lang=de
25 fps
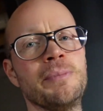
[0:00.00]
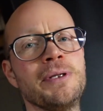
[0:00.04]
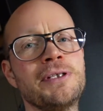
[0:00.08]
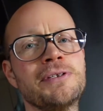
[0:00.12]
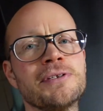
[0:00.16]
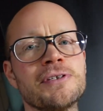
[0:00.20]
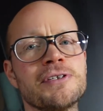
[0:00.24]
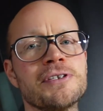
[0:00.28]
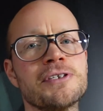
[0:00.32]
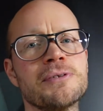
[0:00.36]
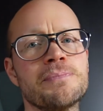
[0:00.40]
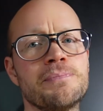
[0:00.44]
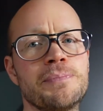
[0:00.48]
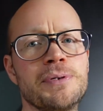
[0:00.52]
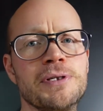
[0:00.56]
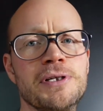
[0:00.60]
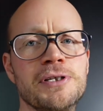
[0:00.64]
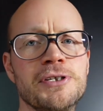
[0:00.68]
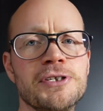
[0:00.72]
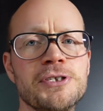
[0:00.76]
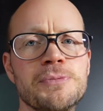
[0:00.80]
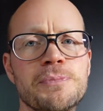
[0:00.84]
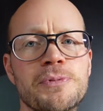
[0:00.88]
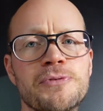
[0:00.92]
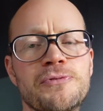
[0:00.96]
Mitte des
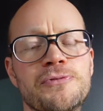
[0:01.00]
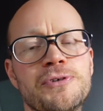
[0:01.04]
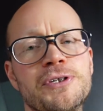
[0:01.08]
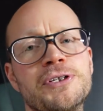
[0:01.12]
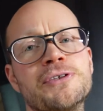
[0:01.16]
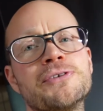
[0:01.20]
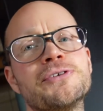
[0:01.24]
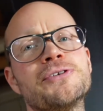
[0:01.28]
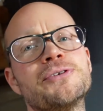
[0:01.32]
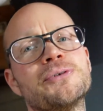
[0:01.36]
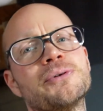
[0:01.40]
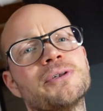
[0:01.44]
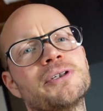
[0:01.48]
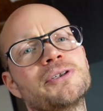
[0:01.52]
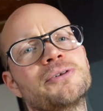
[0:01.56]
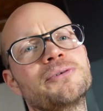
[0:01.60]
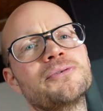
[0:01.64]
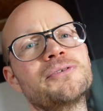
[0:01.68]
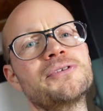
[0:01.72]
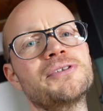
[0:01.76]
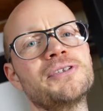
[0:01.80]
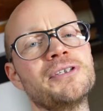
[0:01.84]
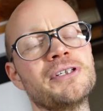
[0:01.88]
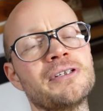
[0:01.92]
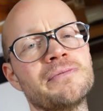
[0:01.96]
Bildes befinden, zu
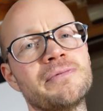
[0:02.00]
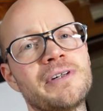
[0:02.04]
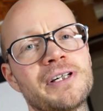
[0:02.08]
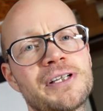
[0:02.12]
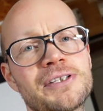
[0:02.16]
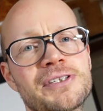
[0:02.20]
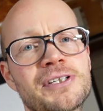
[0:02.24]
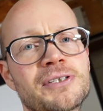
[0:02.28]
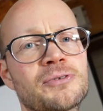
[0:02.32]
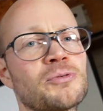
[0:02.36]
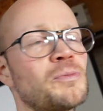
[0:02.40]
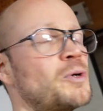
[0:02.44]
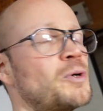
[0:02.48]
reduzieren, weil das hat